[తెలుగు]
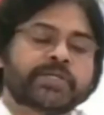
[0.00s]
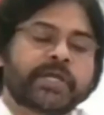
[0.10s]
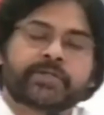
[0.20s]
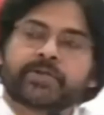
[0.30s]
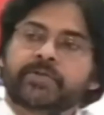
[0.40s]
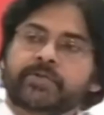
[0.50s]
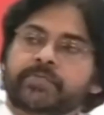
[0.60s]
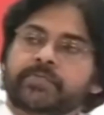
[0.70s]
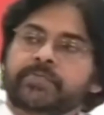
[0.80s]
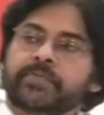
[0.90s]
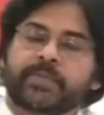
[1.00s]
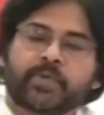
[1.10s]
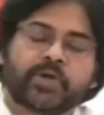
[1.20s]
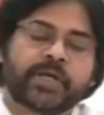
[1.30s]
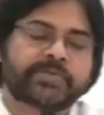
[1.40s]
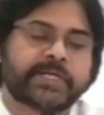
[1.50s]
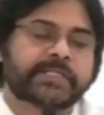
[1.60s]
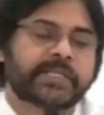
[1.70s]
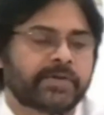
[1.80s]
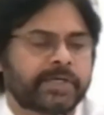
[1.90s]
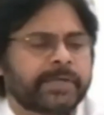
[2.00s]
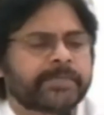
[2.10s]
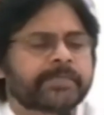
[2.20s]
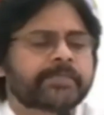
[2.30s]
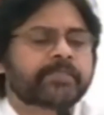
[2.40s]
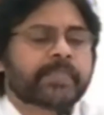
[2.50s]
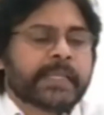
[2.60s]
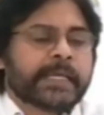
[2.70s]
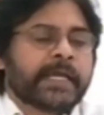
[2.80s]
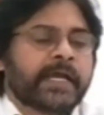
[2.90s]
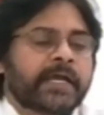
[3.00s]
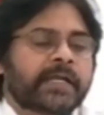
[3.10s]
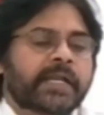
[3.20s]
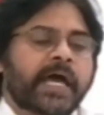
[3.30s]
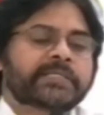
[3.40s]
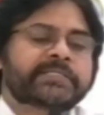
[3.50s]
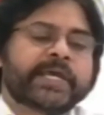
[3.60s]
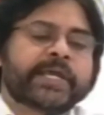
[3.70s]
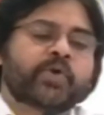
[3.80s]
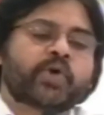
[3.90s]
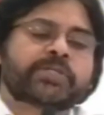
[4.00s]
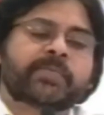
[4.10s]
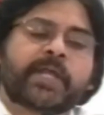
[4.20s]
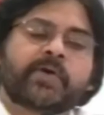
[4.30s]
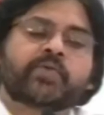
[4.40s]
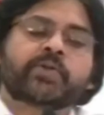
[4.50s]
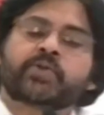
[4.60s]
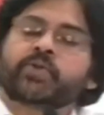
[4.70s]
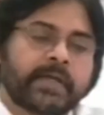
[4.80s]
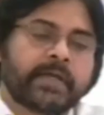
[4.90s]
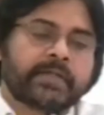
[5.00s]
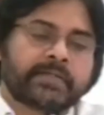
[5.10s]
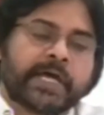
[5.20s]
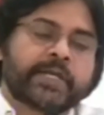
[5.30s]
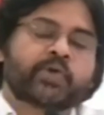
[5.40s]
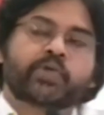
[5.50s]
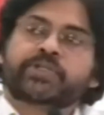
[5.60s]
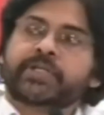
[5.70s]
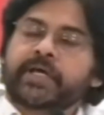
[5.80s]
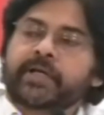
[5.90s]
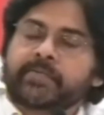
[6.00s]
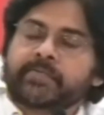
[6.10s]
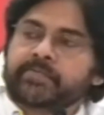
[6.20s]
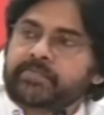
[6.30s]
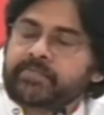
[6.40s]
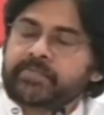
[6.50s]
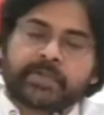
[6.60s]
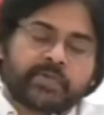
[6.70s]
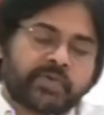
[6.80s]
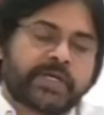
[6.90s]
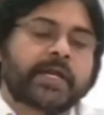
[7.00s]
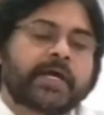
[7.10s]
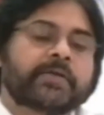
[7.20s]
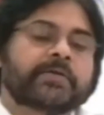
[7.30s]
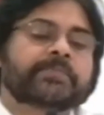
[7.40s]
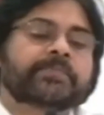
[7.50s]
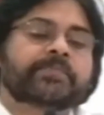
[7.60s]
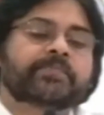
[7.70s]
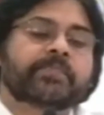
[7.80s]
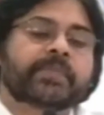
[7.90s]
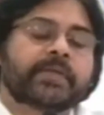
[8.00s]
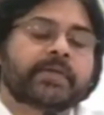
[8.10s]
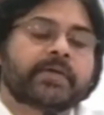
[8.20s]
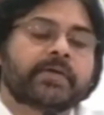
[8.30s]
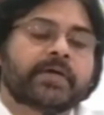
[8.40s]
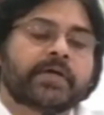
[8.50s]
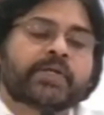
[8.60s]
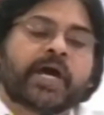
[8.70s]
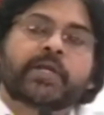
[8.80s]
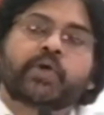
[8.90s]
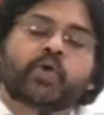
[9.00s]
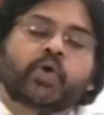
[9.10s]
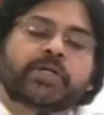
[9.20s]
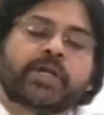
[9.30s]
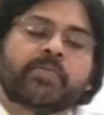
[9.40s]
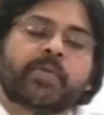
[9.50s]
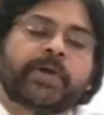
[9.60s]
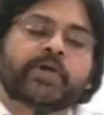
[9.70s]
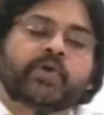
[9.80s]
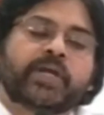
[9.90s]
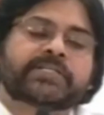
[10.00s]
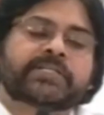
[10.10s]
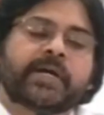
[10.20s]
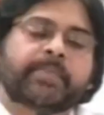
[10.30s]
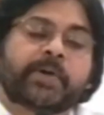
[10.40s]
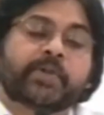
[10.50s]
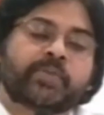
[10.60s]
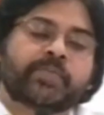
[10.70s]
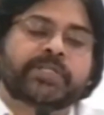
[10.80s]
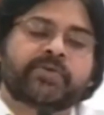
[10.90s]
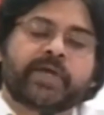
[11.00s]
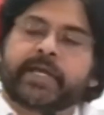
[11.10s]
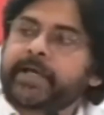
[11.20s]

అందరూ ఈ ప్రోగ్రాం చేద్దామంటే నా సేన కోసం నా వంతు దానికొచ్చిన విరాళాలు నాలుగు కోట్ల ముప్పై రెండు లక్షల పంతొమ్మిది వేల